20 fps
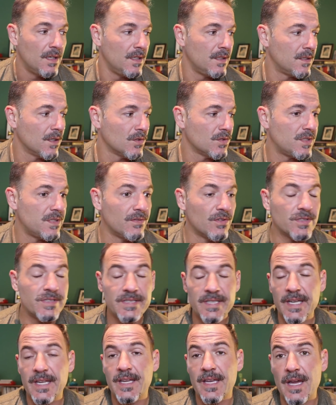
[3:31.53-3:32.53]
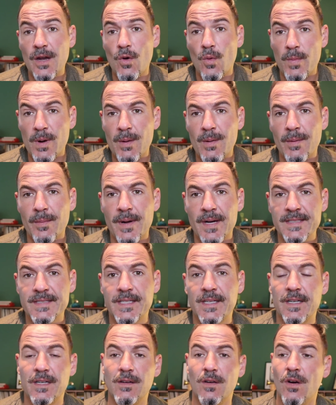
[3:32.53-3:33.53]
Então, se você quer comprar uma
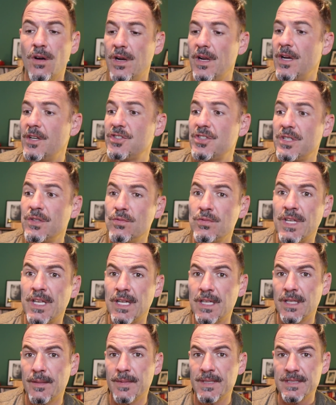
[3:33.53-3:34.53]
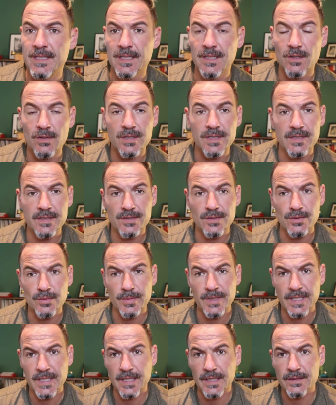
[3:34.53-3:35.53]
máscara, olha, acho que não tem nada mais legal que isso
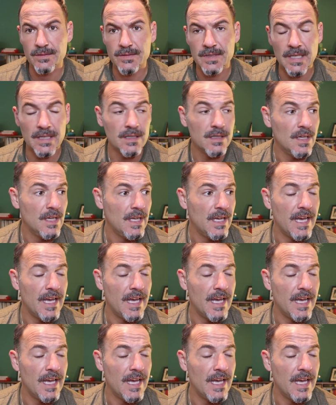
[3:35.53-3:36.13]
no mercado, tá?